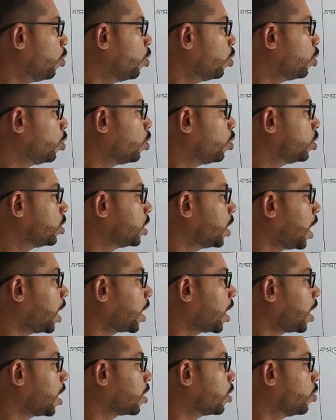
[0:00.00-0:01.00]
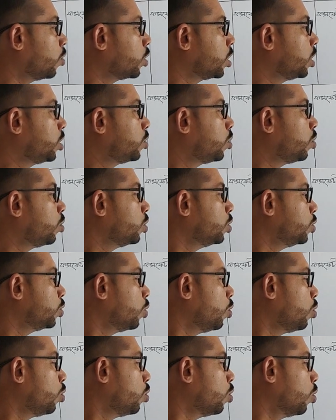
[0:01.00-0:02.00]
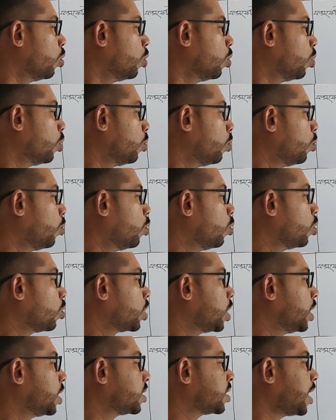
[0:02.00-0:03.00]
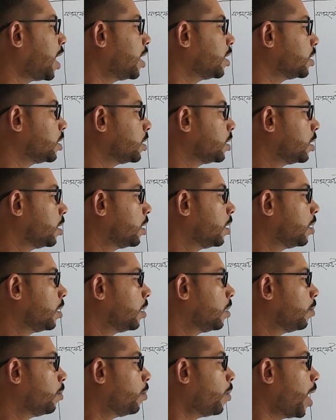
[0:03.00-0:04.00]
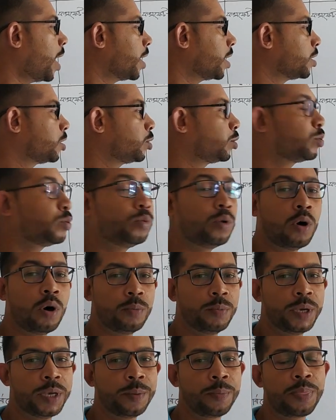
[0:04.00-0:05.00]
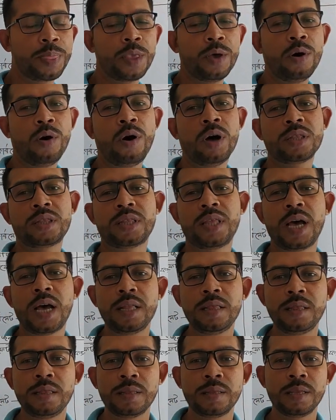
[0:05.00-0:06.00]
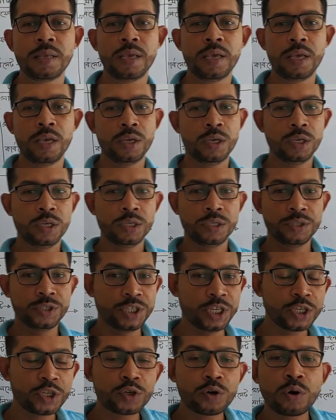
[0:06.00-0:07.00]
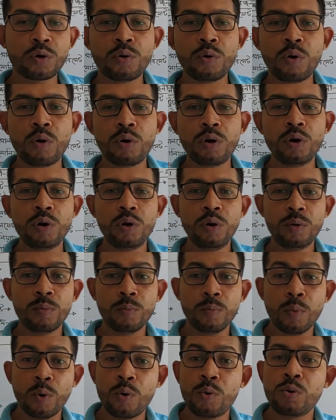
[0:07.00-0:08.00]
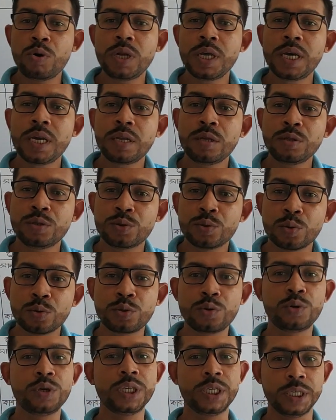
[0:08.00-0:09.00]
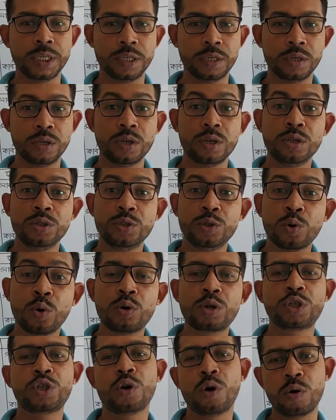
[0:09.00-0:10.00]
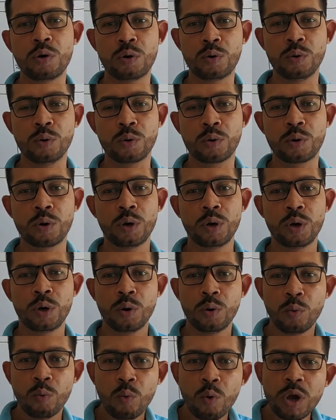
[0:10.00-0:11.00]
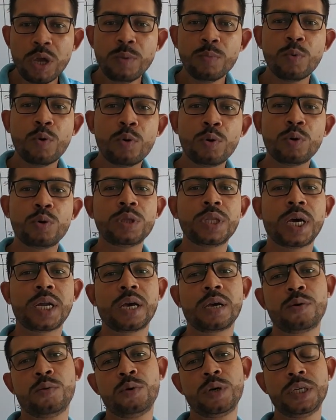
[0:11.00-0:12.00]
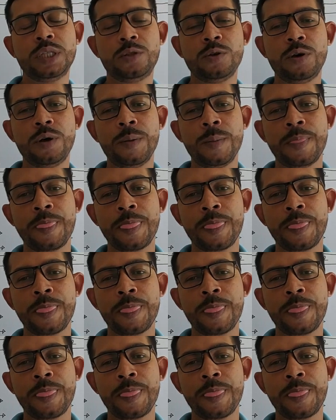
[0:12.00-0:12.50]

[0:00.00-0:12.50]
মৌল দ্বারা গঠিত যৌগ মৌলকের চার্জ মাইনাস টু হবে অর্থাৎ যে সকল মৌলের যোজনী জোর সংখ্যক ওই মৌল দ্বারা গঠিত